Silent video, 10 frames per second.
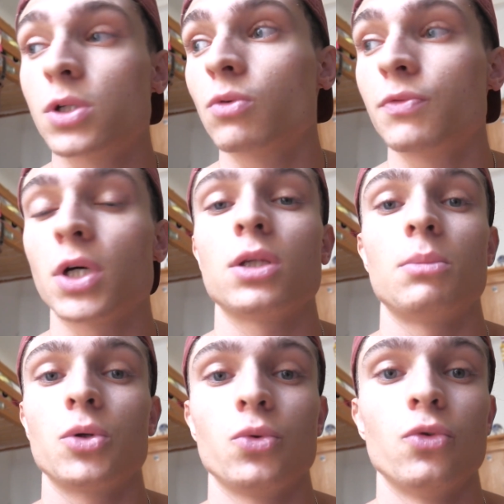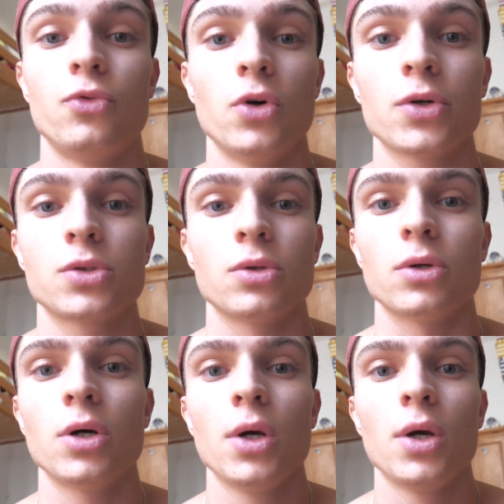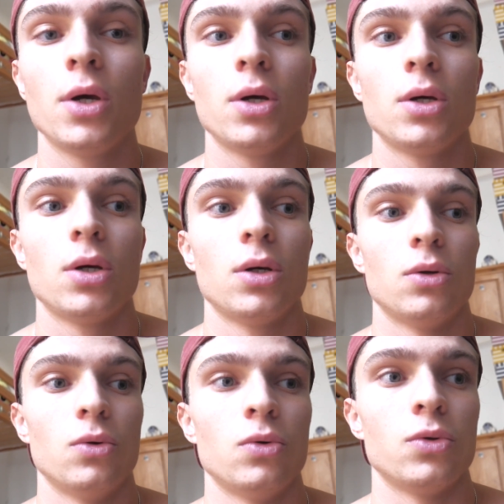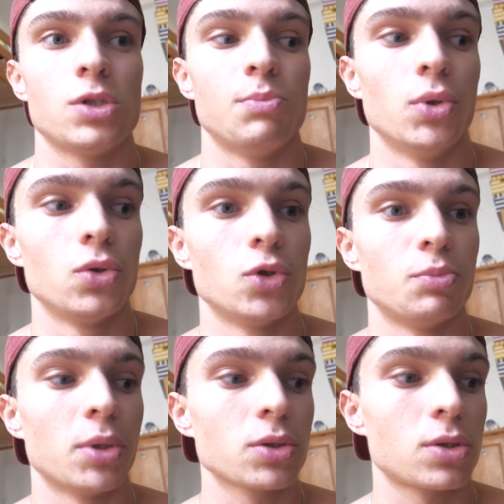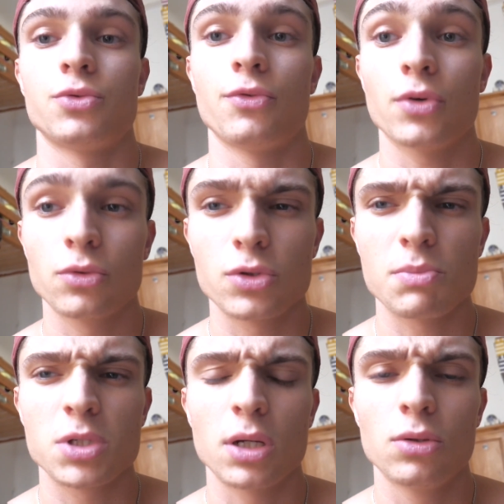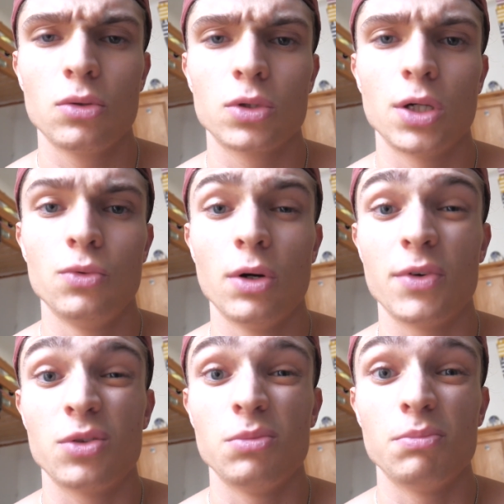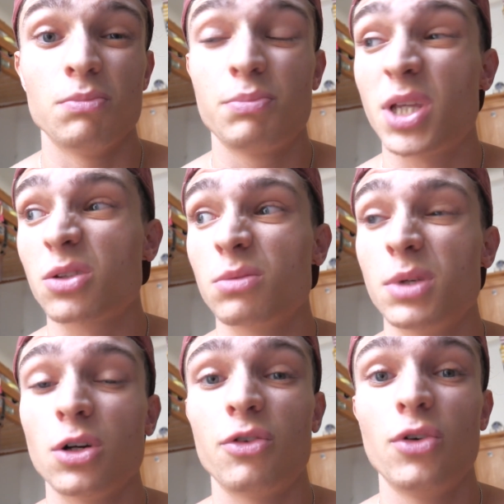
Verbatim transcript: Ça doit venir d'un manque de force. Euh, aux, épaules, je pense. Je vais faire une deuxième straddle au cas où avec une peut-être une meilleure